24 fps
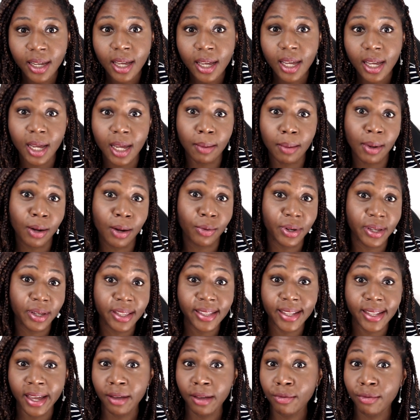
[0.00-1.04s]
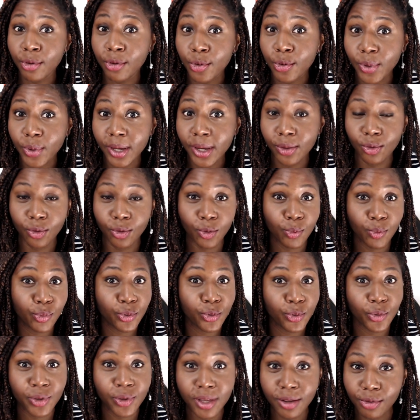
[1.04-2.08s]
Ah bah oui, t'as évolué, donc plus
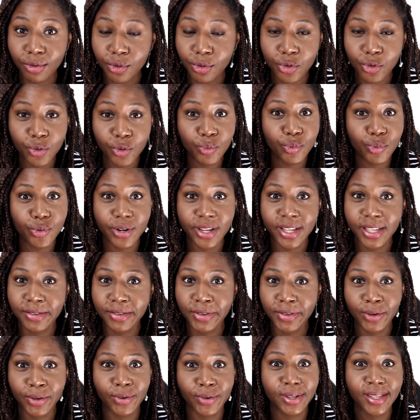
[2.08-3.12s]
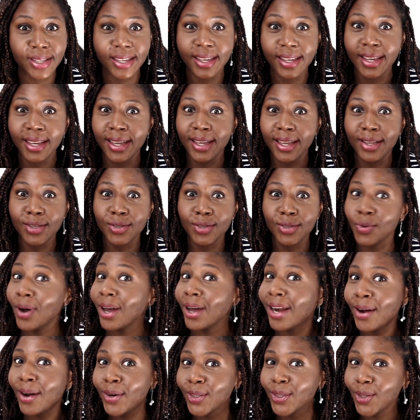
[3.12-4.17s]
on évolue, plus les difficultés sont à
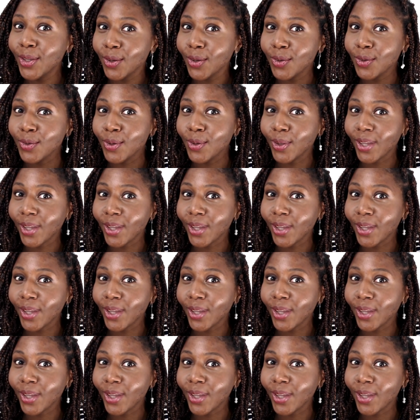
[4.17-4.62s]
la hauteur de notre